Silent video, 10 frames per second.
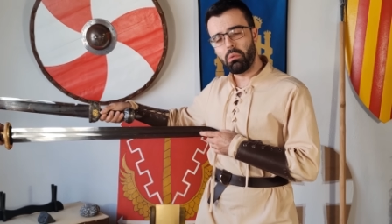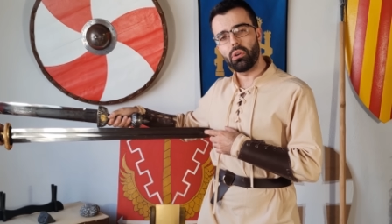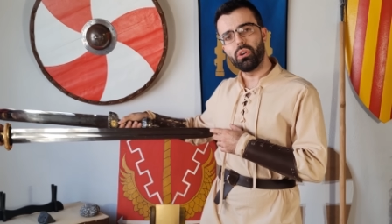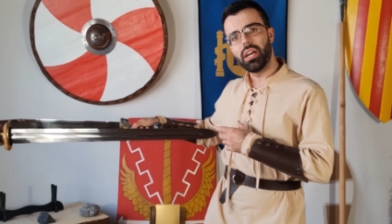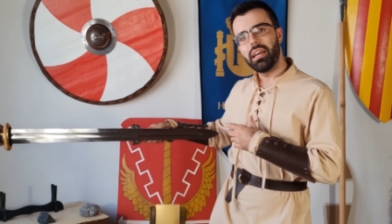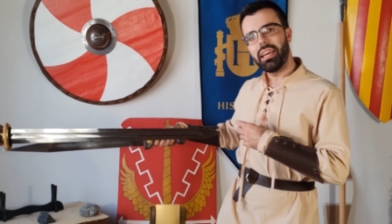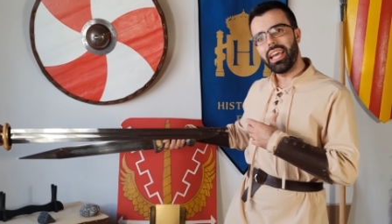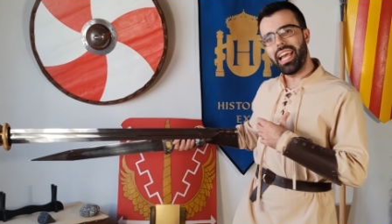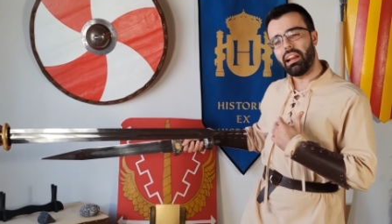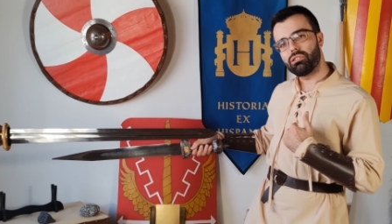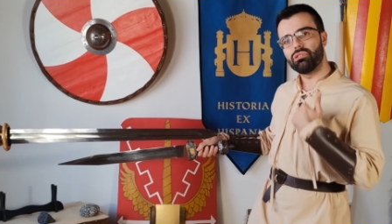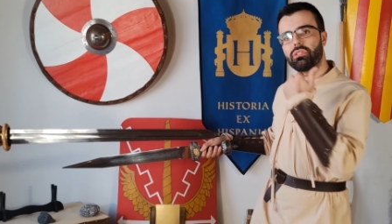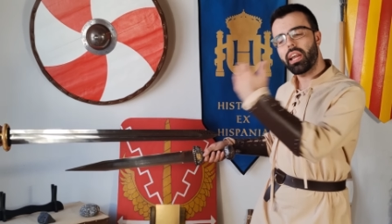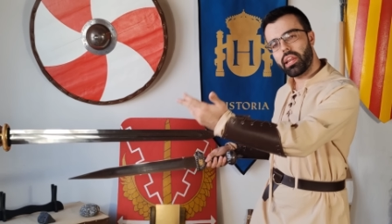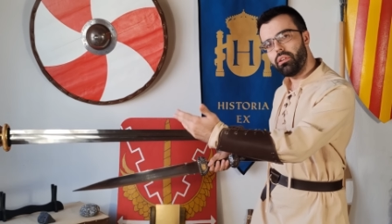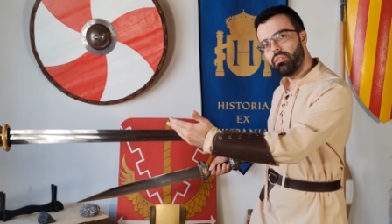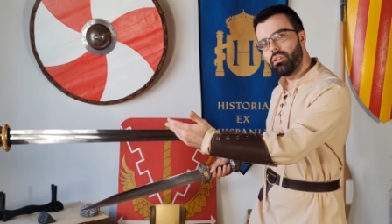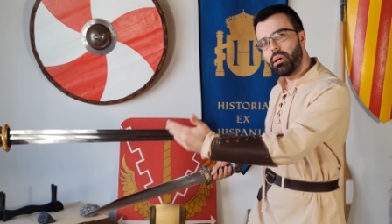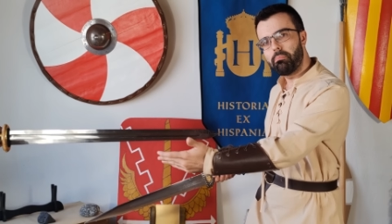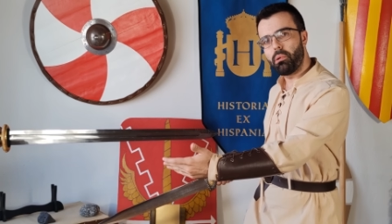Luego, el contrario
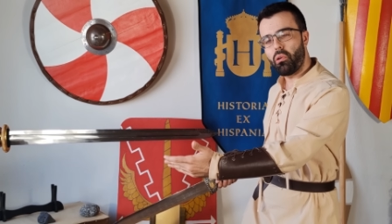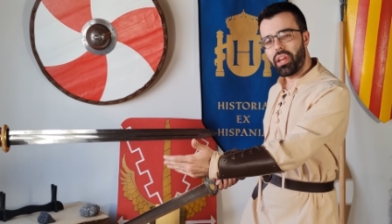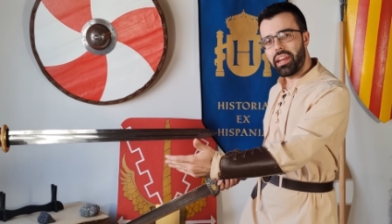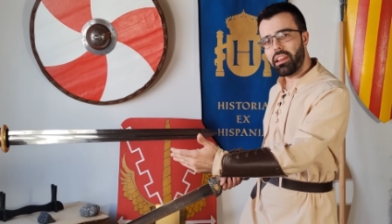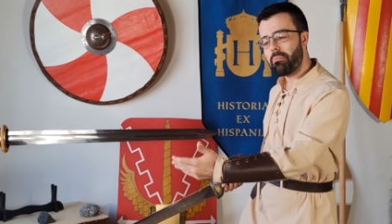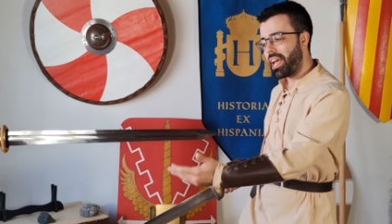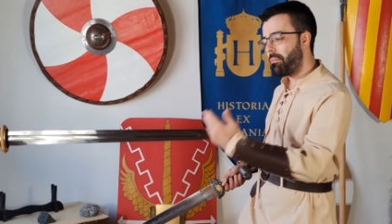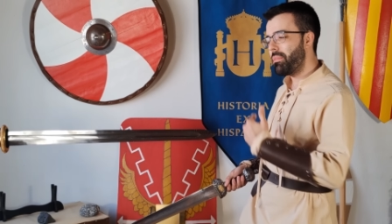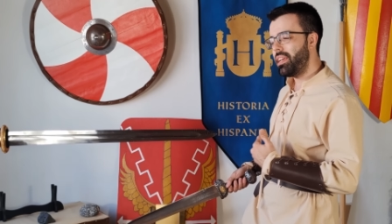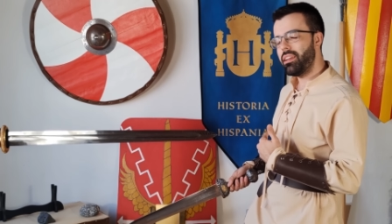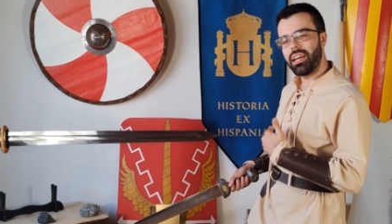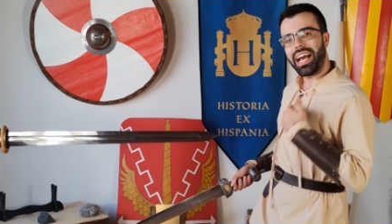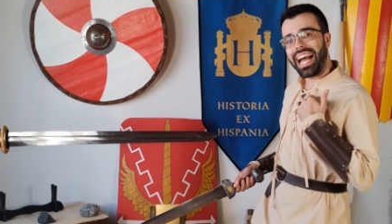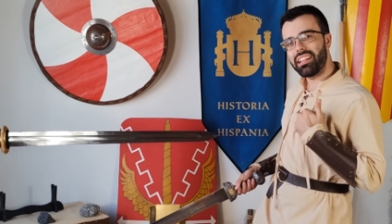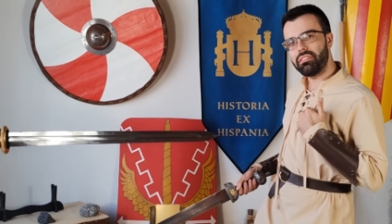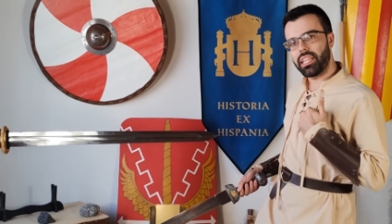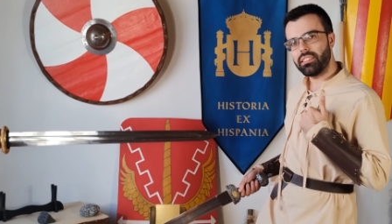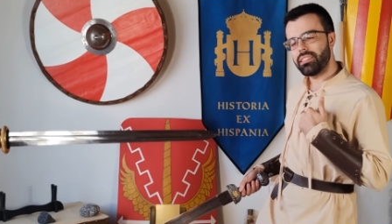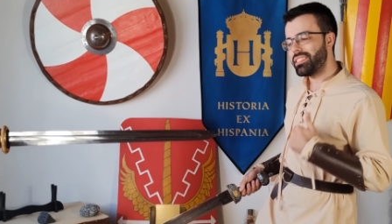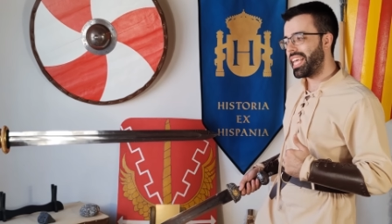podrá herirme a mí
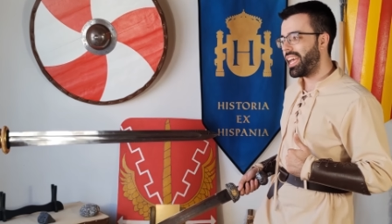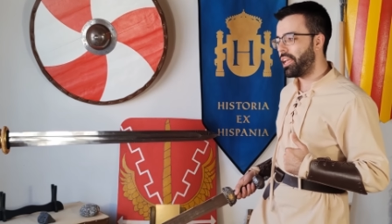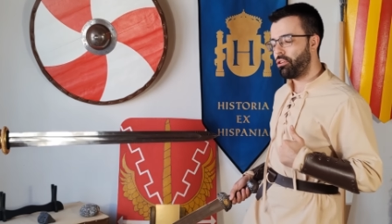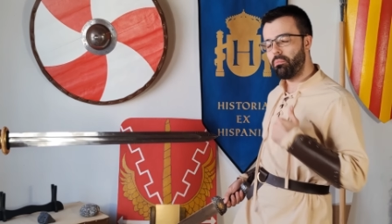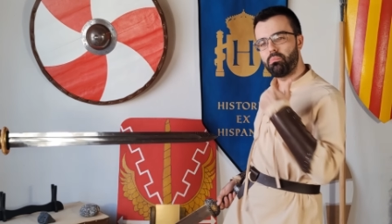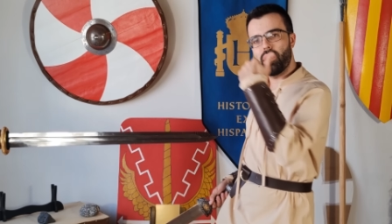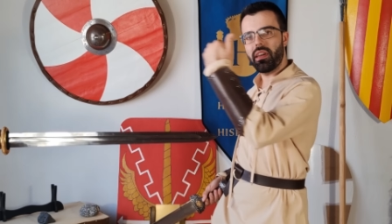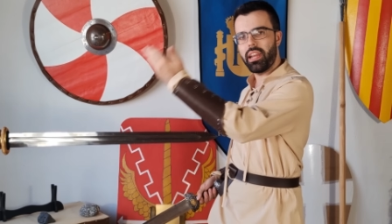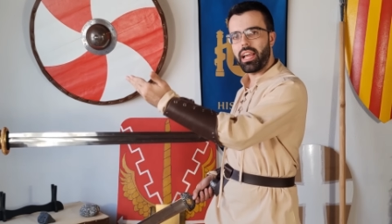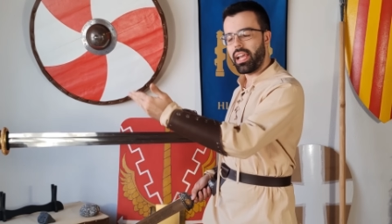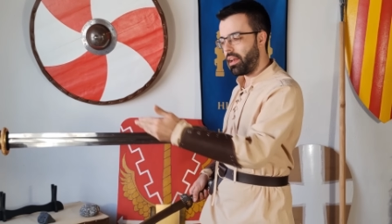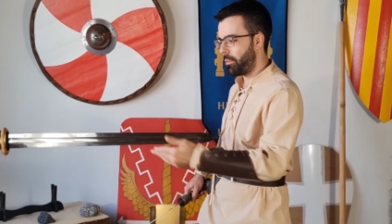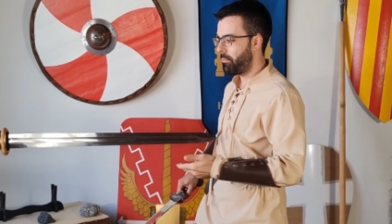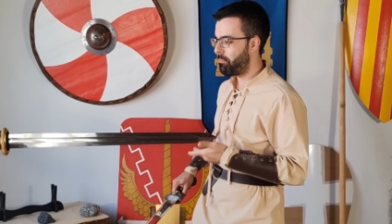antes de que yo lo pueda herir a él.